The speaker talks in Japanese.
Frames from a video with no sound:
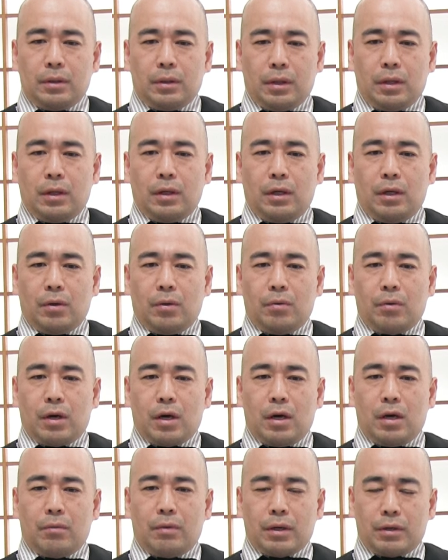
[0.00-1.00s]
ね、日本
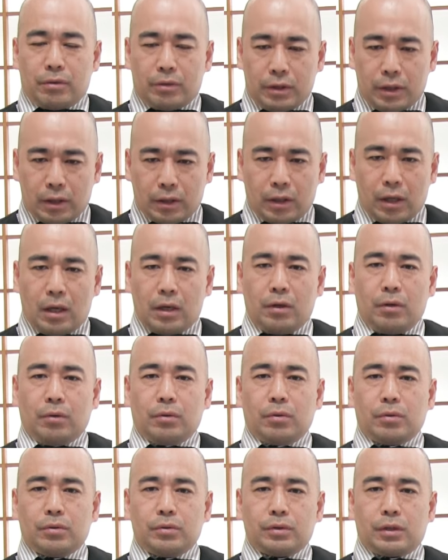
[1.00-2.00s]
が悪い国だった、日
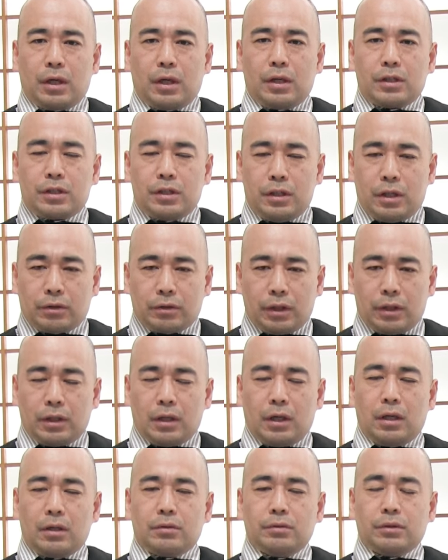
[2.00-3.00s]
本の軍隊が侵略的
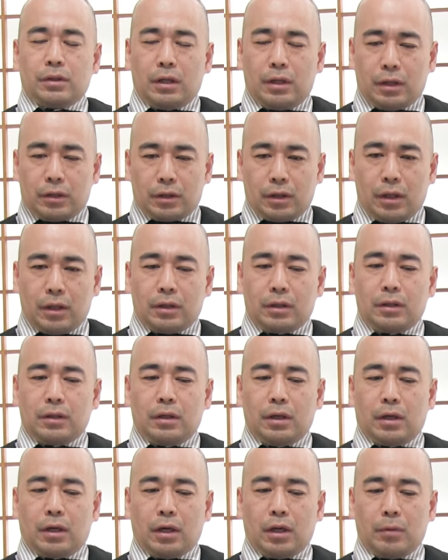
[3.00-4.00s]
な軍隊だったっ
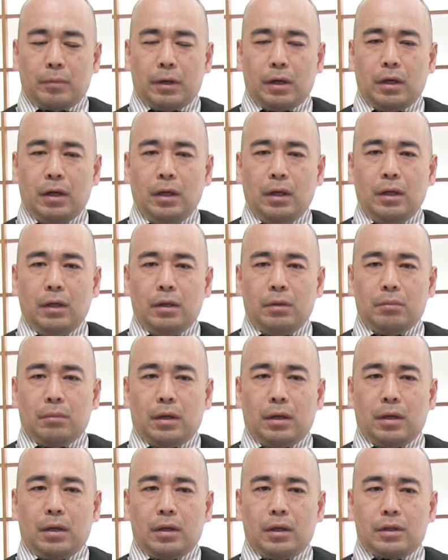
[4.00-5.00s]
て書けば、
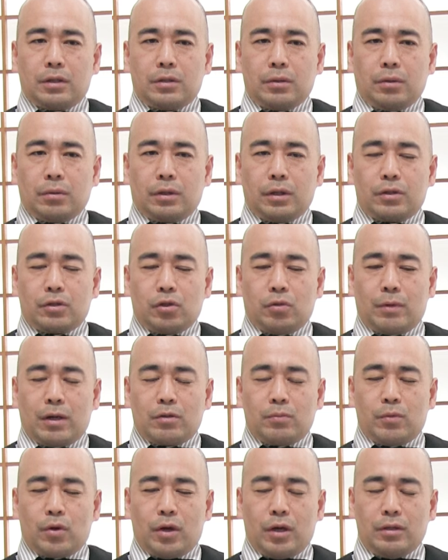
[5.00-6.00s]
まあ、歴史のテストを
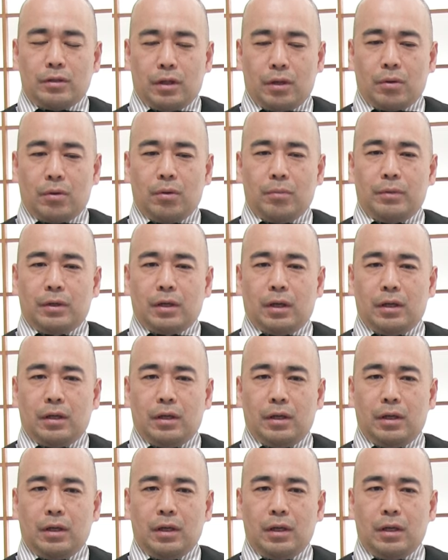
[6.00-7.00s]
丸もらえるだろうみたい
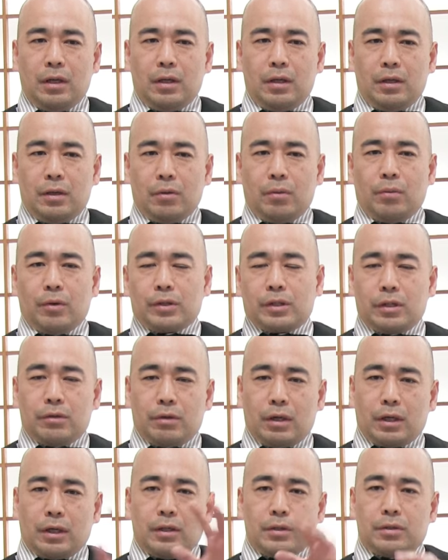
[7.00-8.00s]
に思わせ
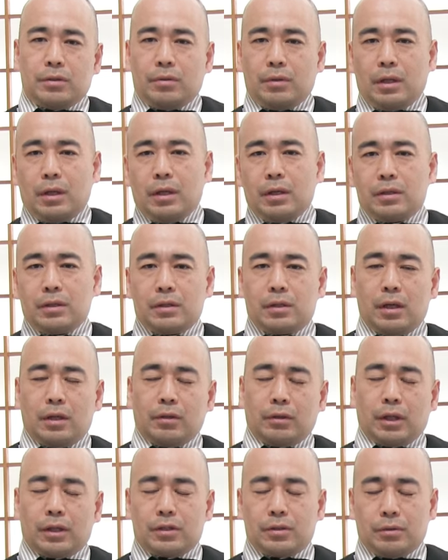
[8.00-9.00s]
るわけですよね、生
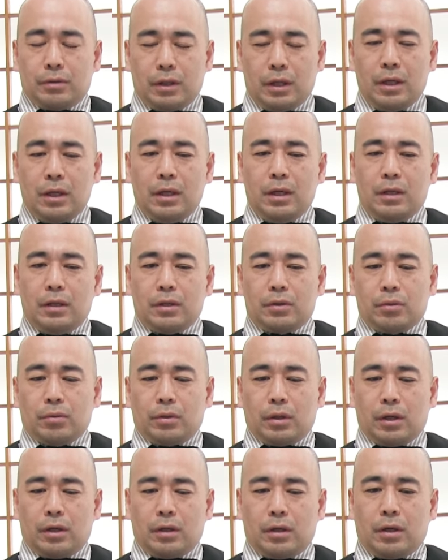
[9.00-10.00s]
徒たちをね。で、そ
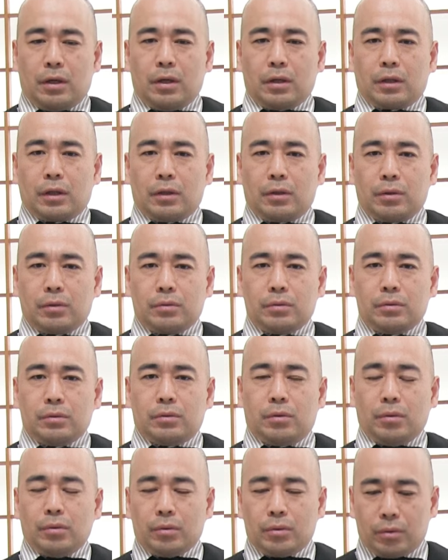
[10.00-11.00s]
の結果、結局、
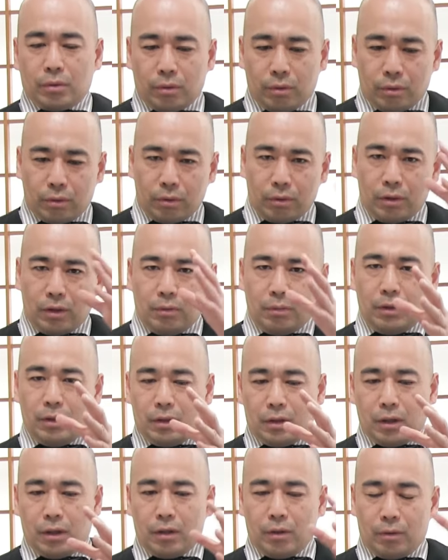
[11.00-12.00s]
本当の意
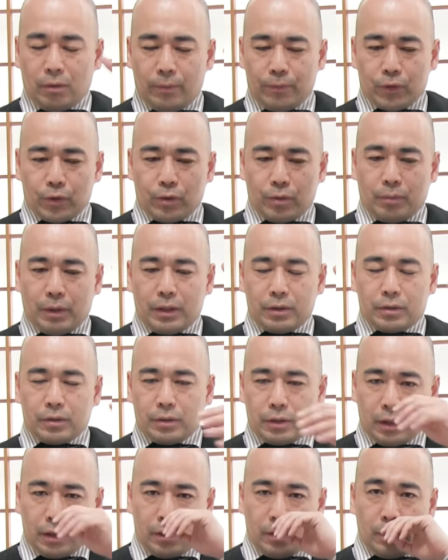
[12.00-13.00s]
味での、その満州
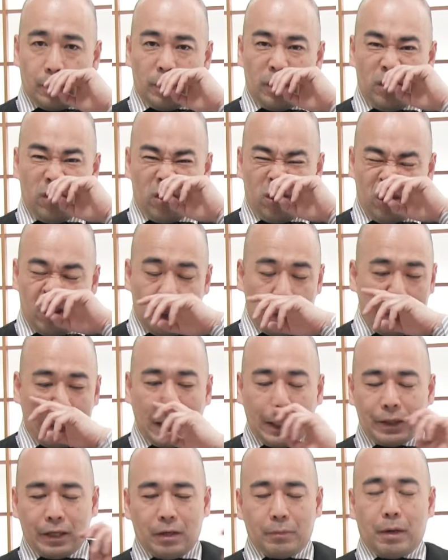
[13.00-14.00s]
事変の理由っていうのが分
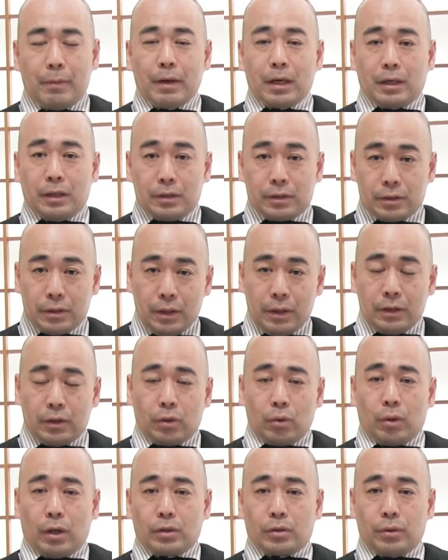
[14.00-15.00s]
かんないままなんです。
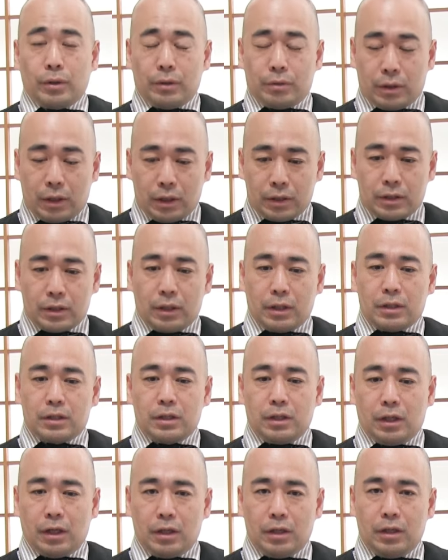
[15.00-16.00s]
教科書いくら真
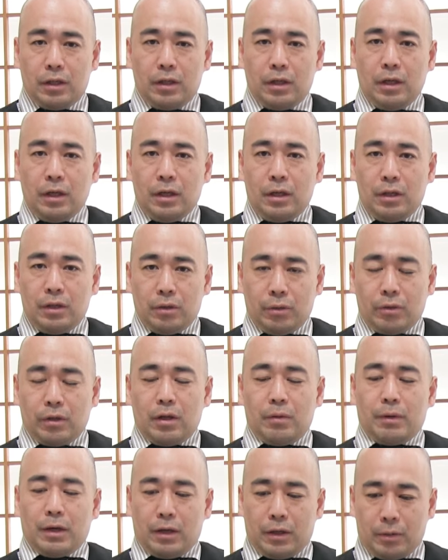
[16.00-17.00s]
剣に読ん
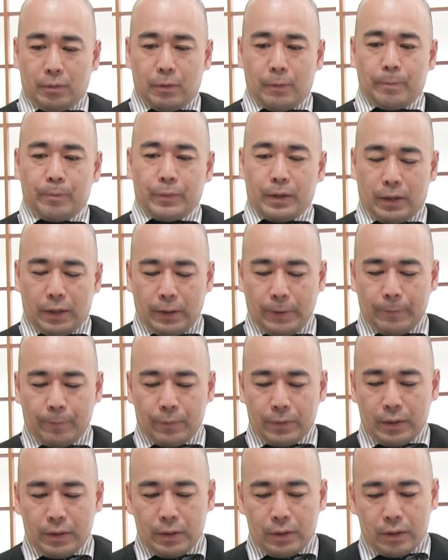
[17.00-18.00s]
で学んでも。はい。
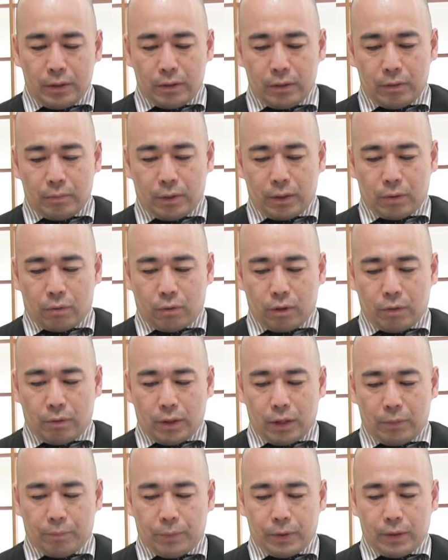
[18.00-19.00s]
で、まあ、これ
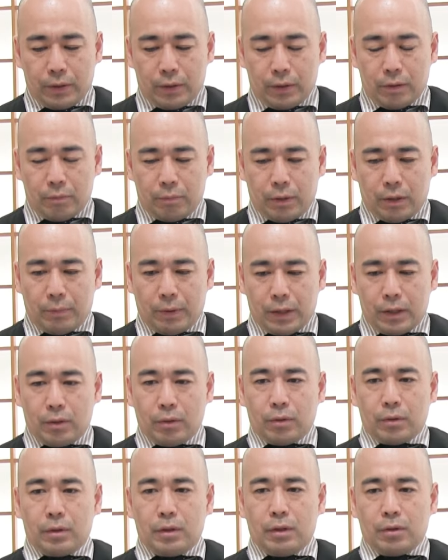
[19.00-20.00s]
はやっぱりね、まあまあ、い
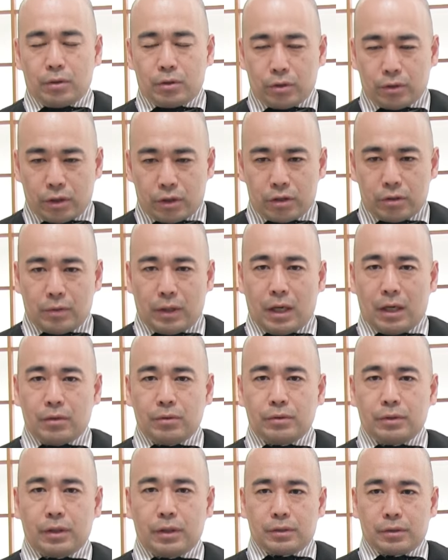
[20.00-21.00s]
ろいろ諸説はあ
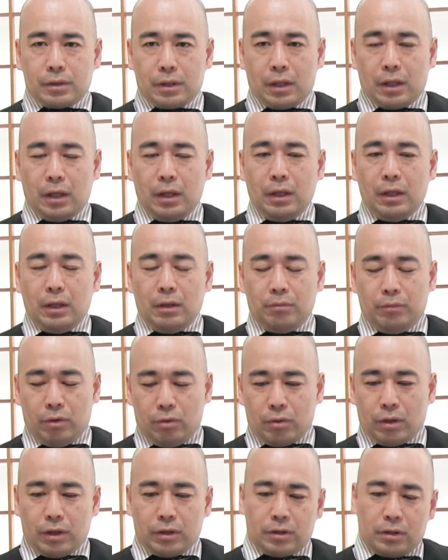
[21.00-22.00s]
るすが、見
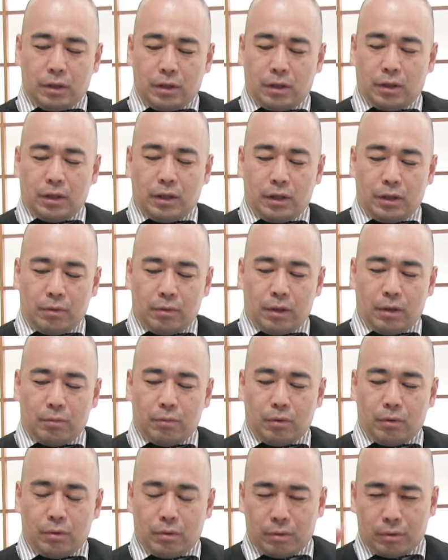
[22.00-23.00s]
逃してはいけないのは、
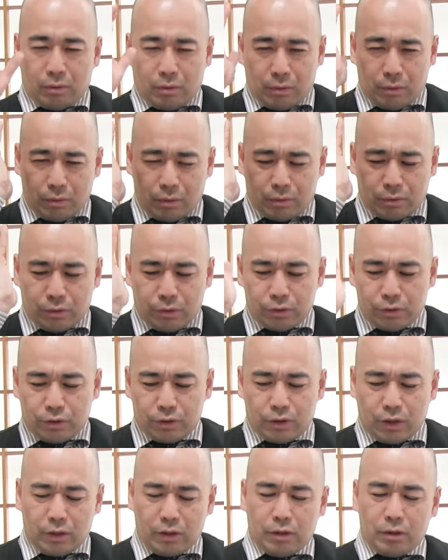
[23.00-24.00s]
もう、この、くのじゅ
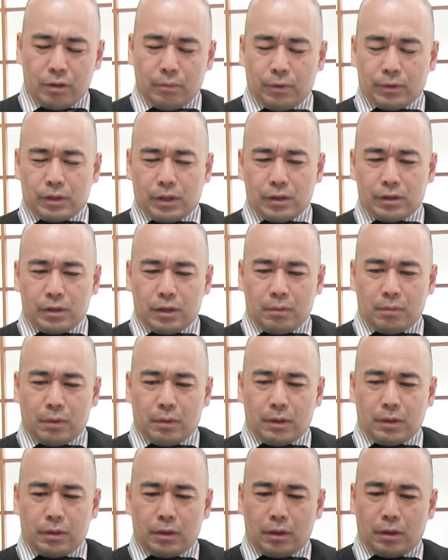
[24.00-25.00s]
んチャンネルでも散々今
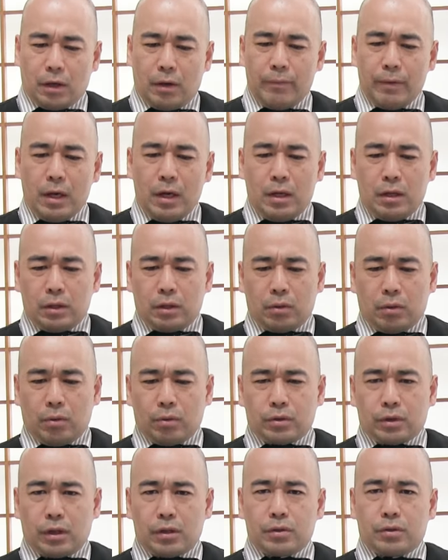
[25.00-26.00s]
まで言ってきた、
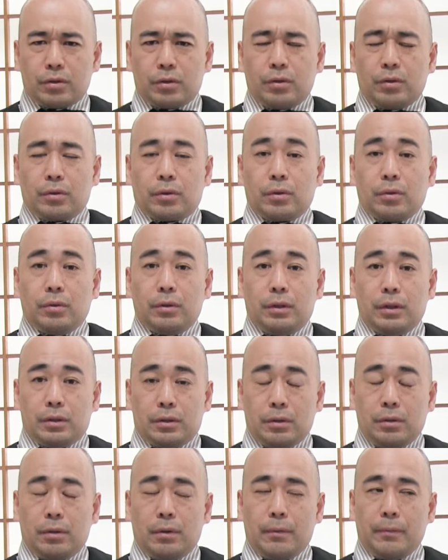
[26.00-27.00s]
共産主義の脅威で
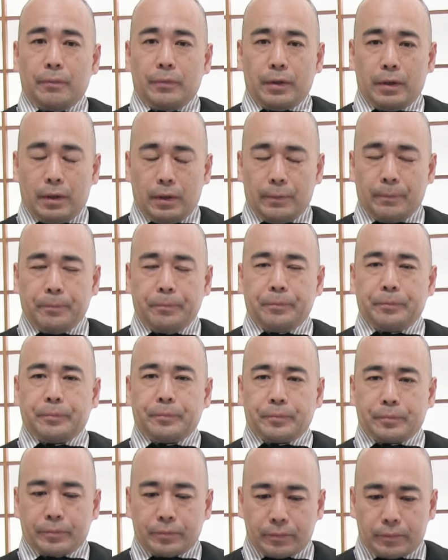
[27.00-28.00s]
すよ。ね。
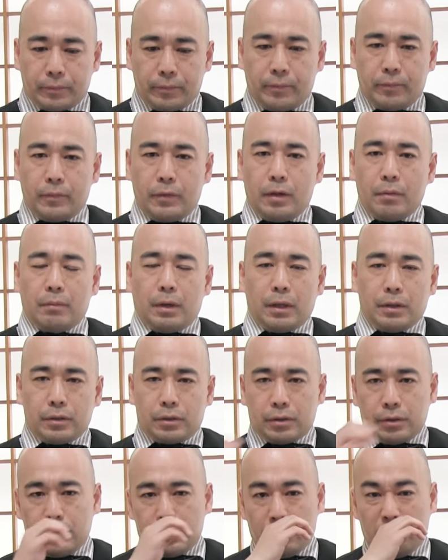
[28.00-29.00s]
満
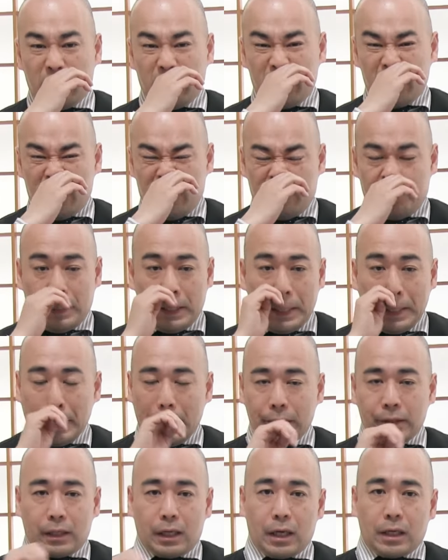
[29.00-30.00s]
州の、ま
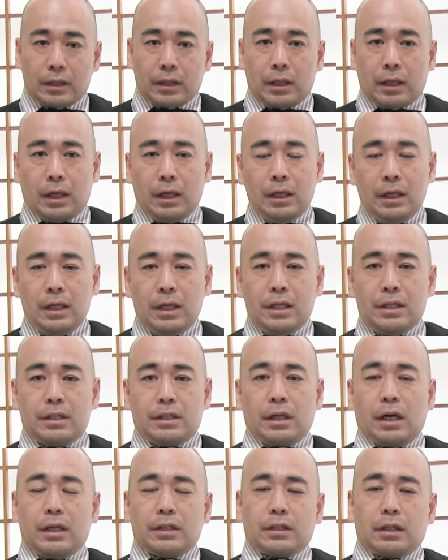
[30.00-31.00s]
あ、新たな
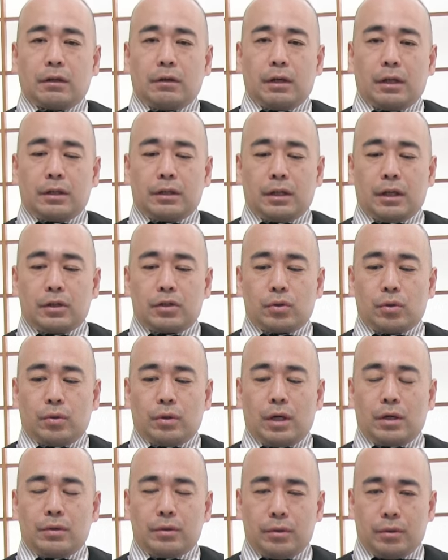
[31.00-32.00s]
支配者となった張
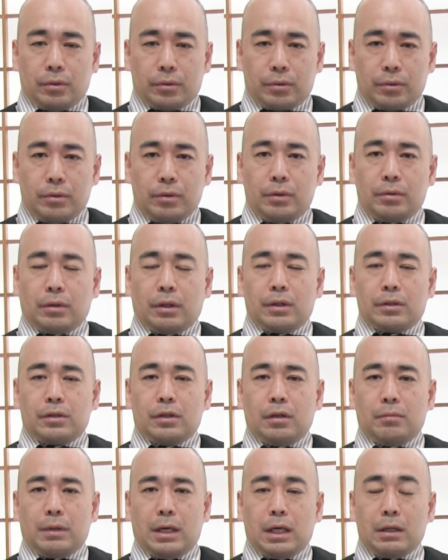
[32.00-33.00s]
学良という人がです
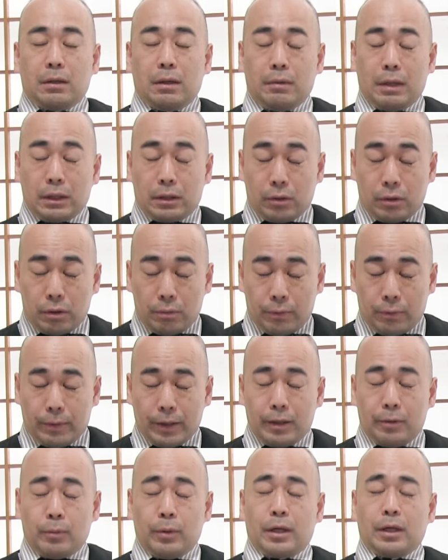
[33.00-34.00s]
ね、まあ、あとでも
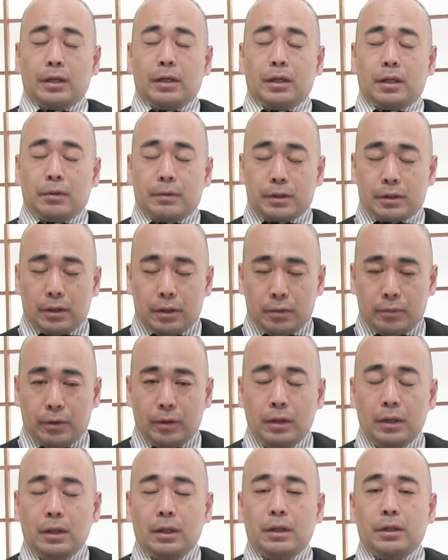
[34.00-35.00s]
もう一回出てきますけども、